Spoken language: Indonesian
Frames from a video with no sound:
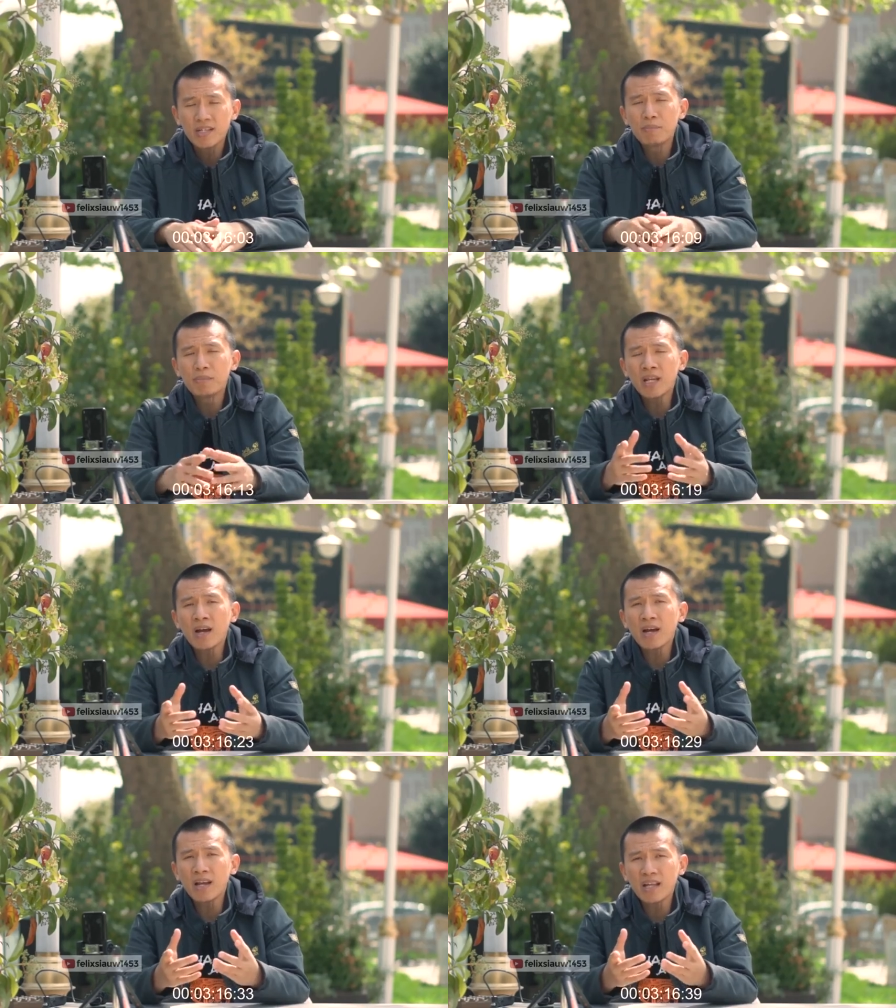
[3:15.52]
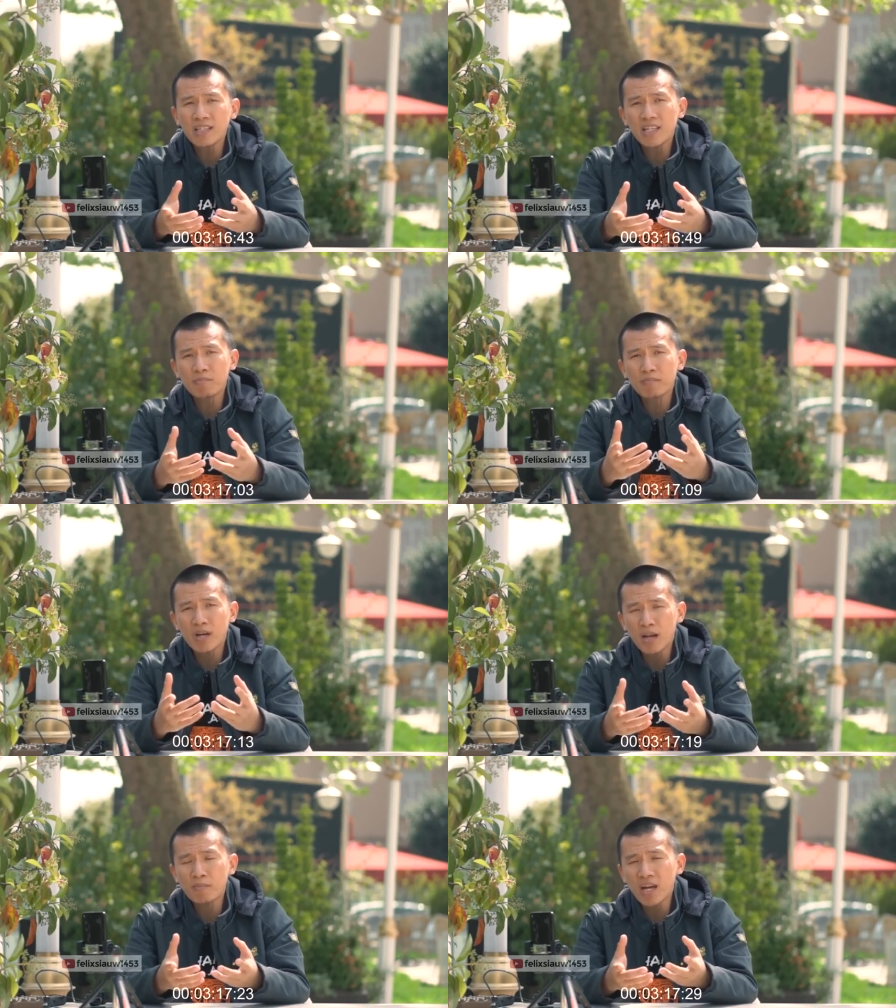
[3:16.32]
Dan bila kalian tetap
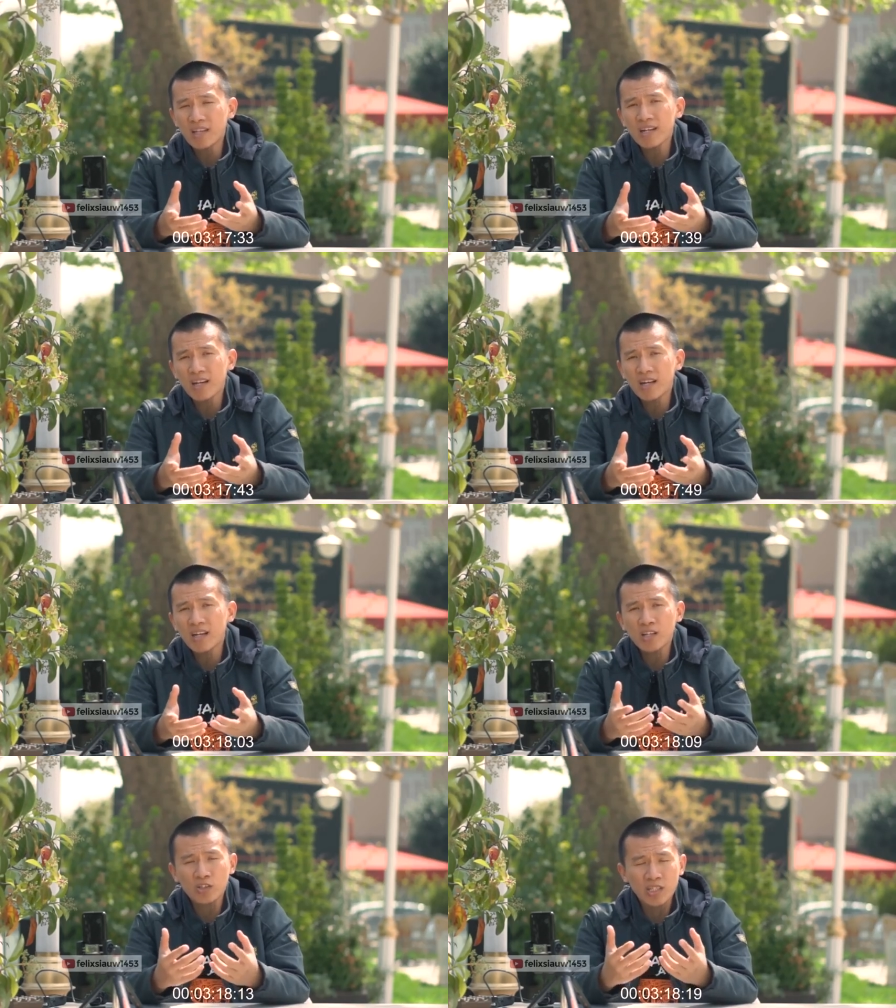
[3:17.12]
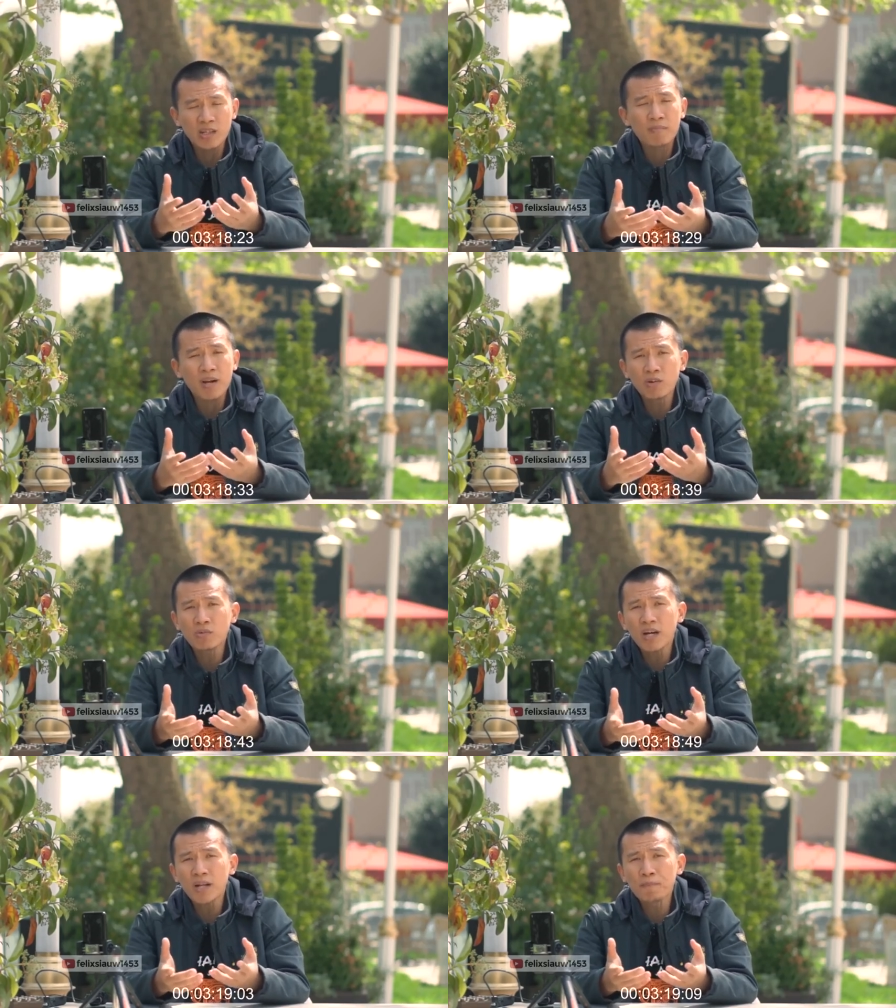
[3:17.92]
mengatakan atau tetap
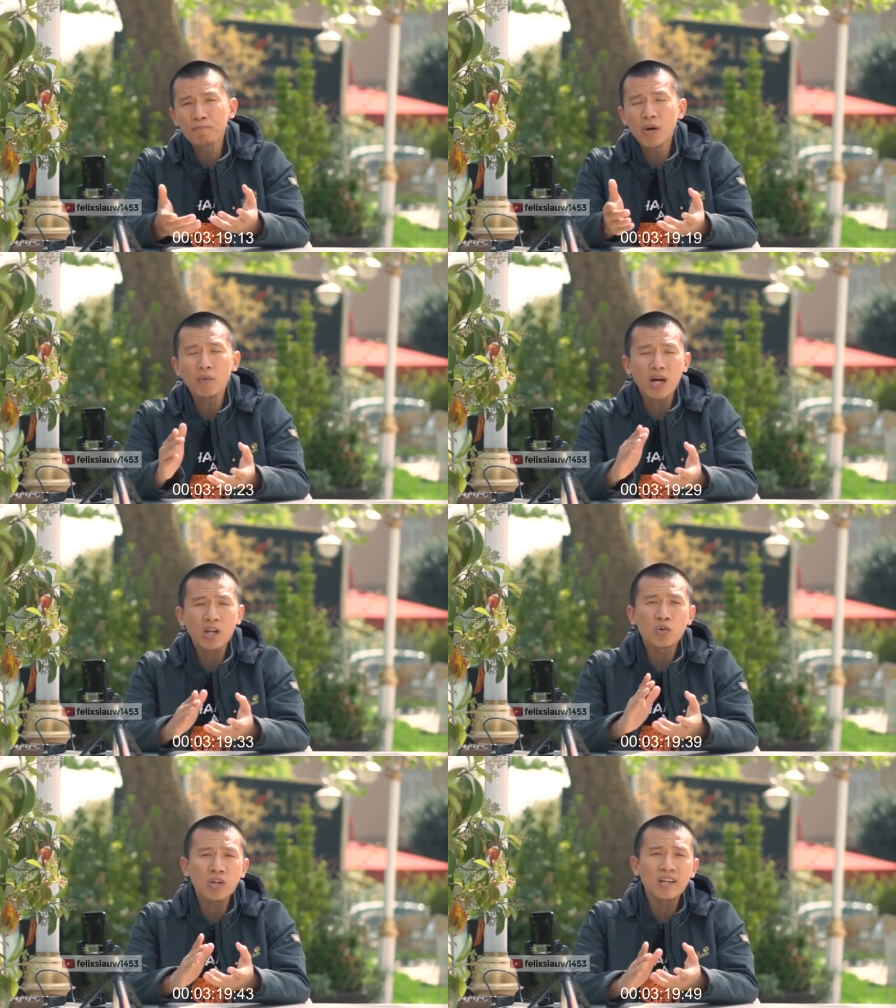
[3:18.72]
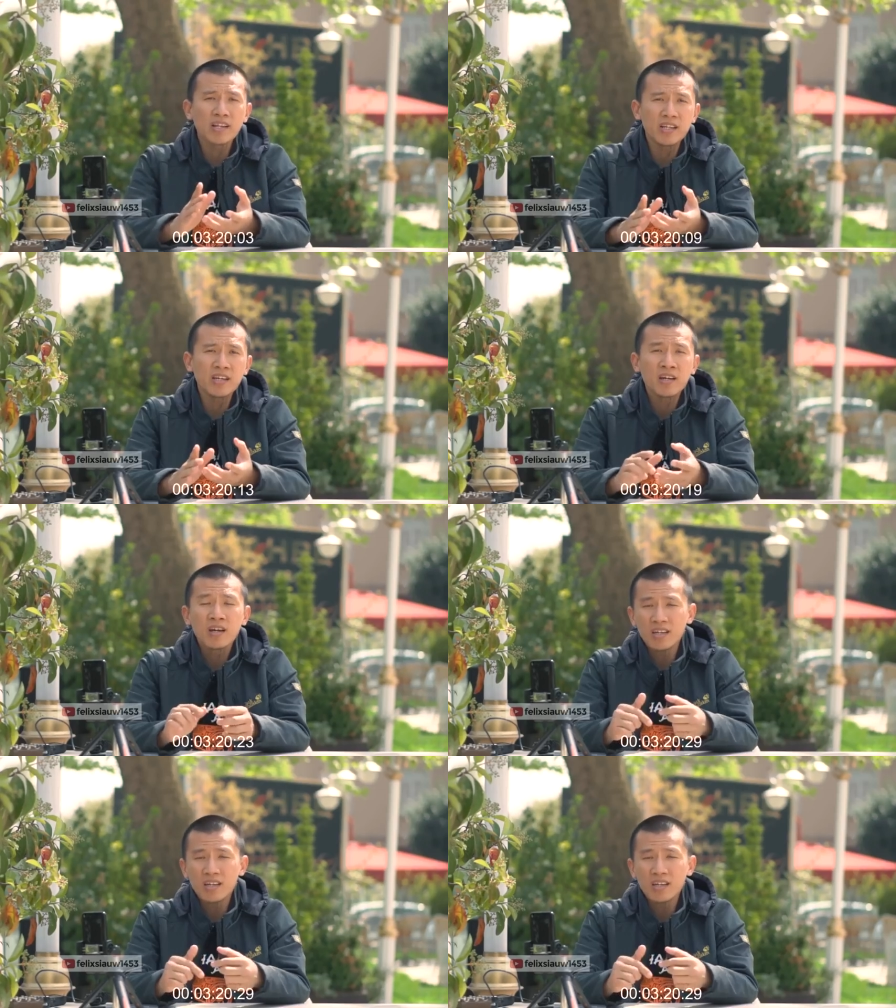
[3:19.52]
meragukan bahwa Al-Qur'an ini